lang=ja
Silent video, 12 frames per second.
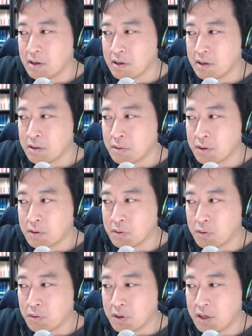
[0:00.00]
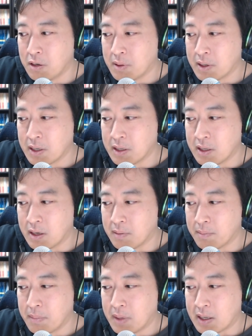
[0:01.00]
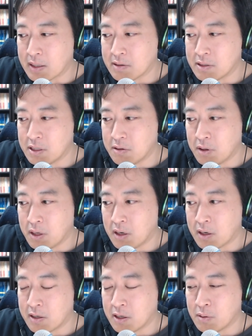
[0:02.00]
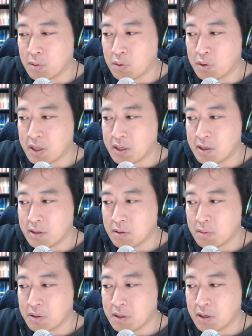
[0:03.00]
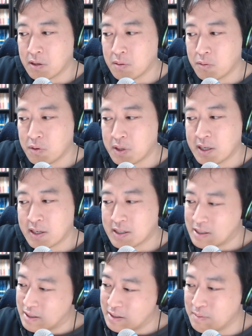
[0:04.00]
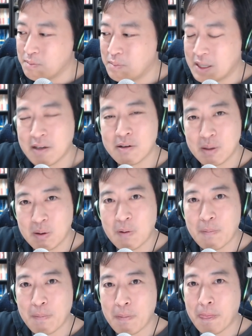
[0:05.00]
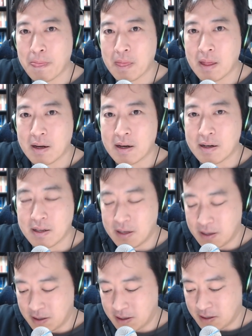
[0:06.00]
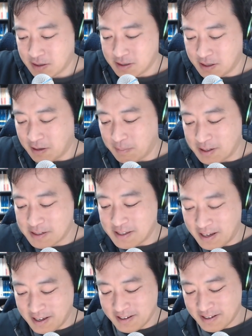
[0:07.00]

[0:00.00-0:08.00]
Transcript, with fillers: なんとなくそこを切り分けてまあ口を開かないどこうかなと思ったけどもなんか見てるとなんかイライラしてきますね